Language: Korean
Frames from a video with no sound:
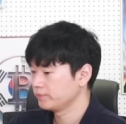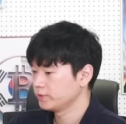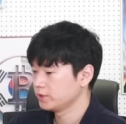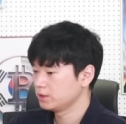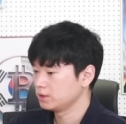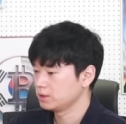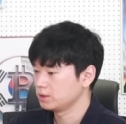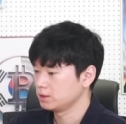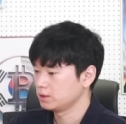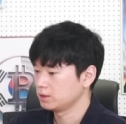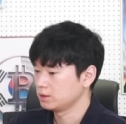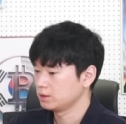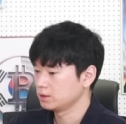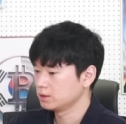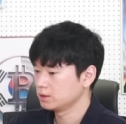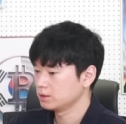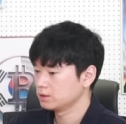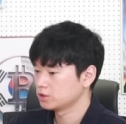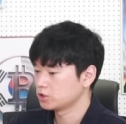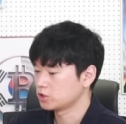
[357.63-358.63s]
이
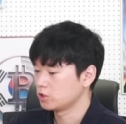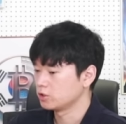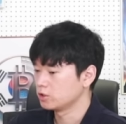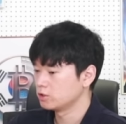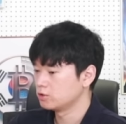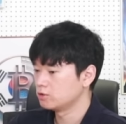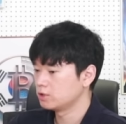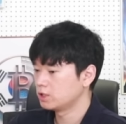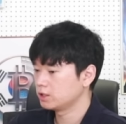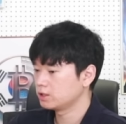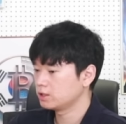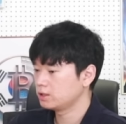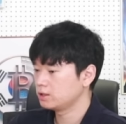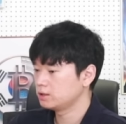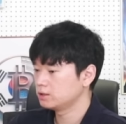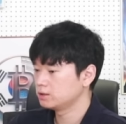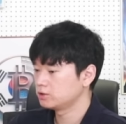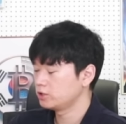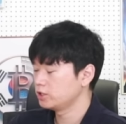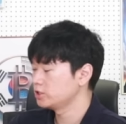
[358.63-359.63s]

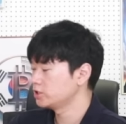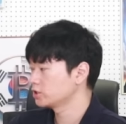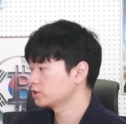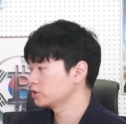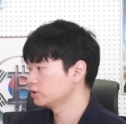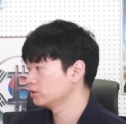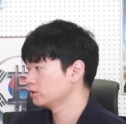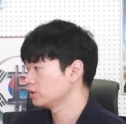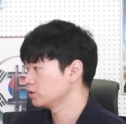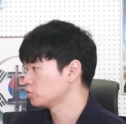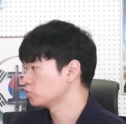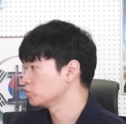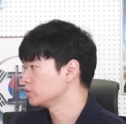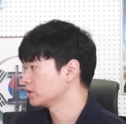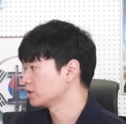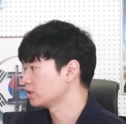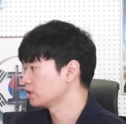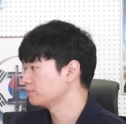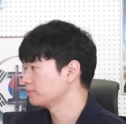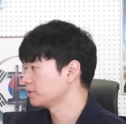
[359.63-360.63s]
정형화된 트랜잭션들이
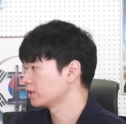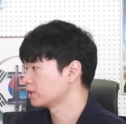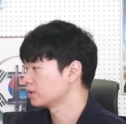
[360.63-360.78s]
존재를 합니다.